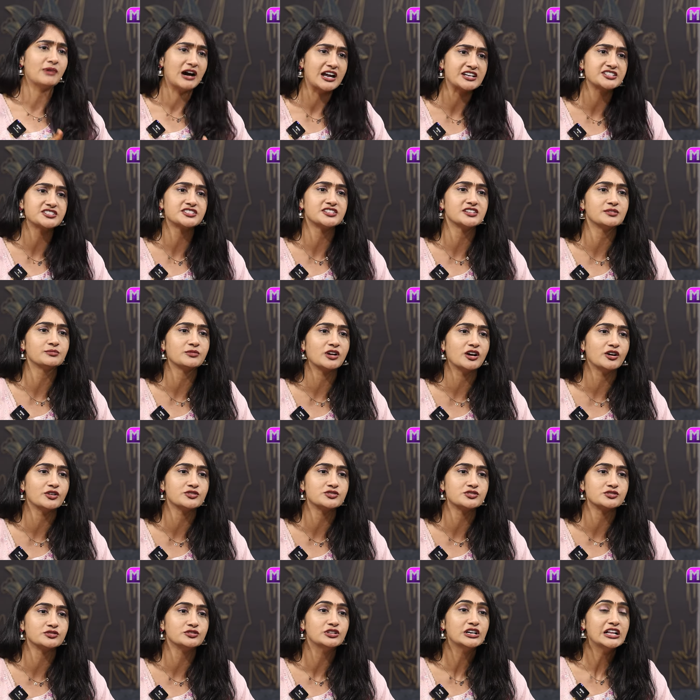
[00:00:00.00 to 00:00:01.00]
ని మార్చడం
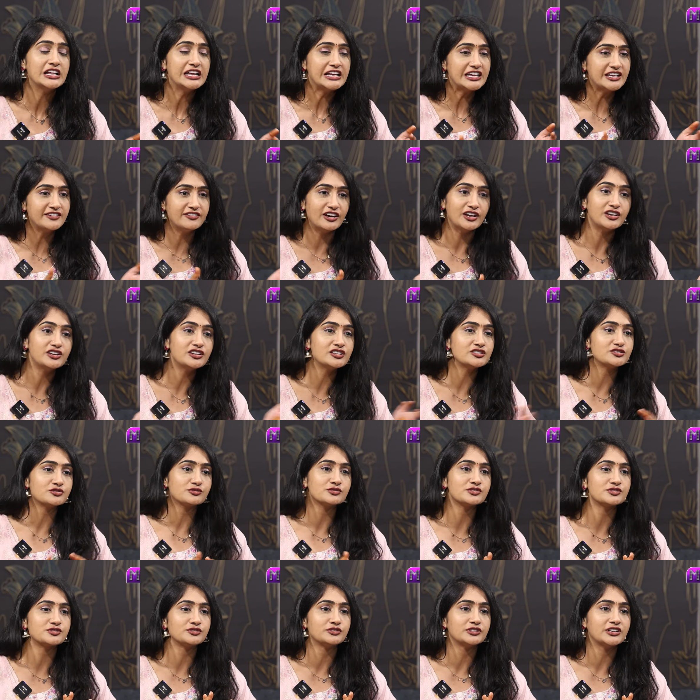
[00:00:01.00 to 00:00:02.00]
కావచ్చు ఇవన్నీ
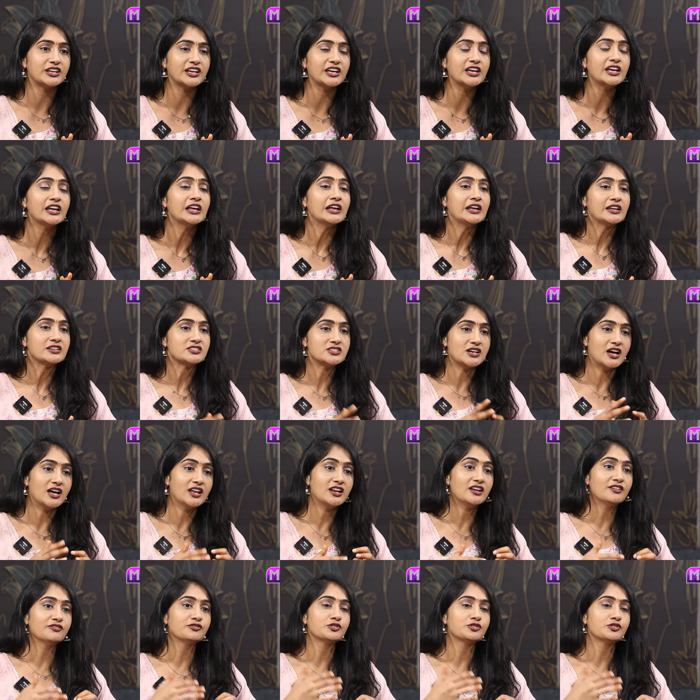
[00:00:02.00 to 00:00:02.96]
చూస్తుంటే చాలా